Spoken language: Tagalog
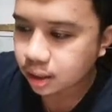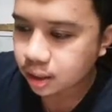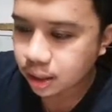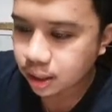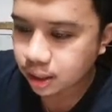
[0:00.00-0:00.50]

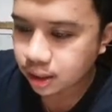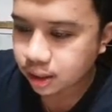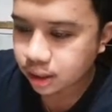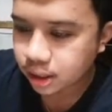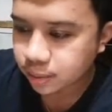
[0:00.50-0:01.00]
na
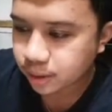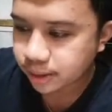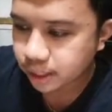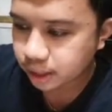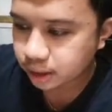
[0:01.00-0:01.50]
Christmas
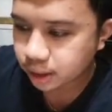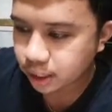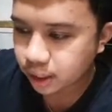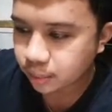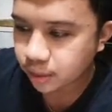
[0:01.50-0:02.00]
lights siya
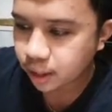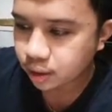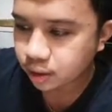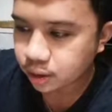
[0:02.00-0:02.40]
na mayroong